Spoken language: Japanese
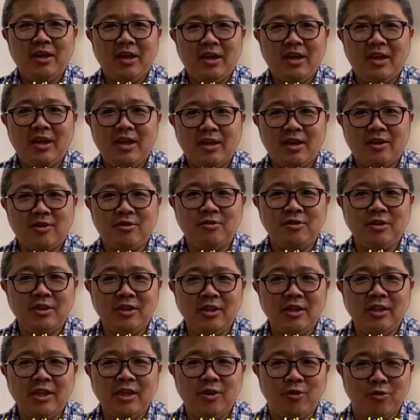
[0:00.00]
えー、
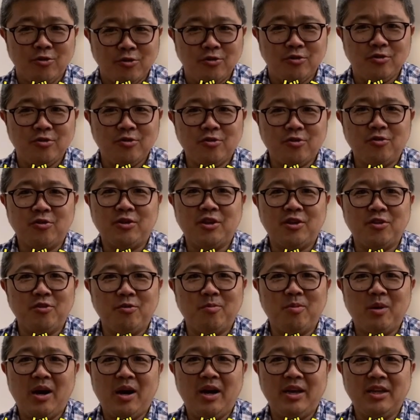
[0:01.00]
国による時
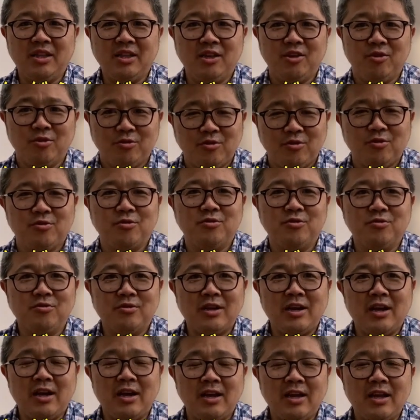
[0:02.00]
と場合によるとい
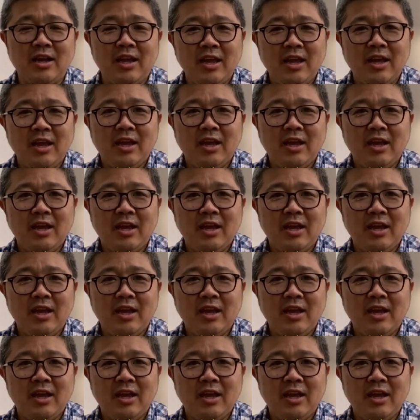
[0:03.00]
うかん、